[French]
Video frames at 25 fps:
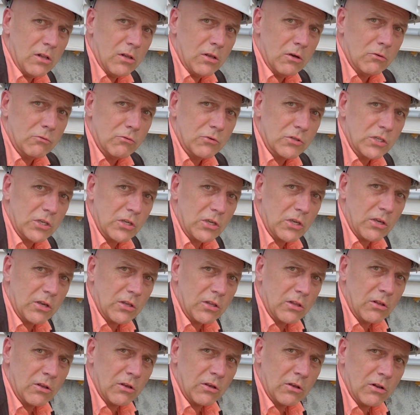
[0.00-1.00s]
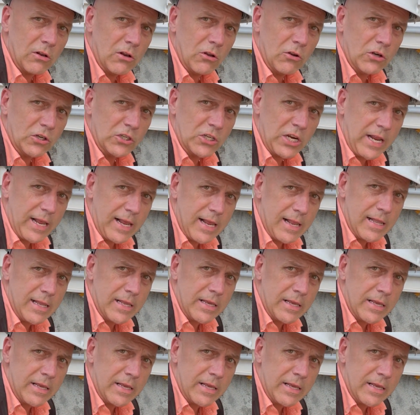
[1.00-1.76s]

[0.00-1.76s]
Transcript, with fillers: là, où c'est qu'il y a le gel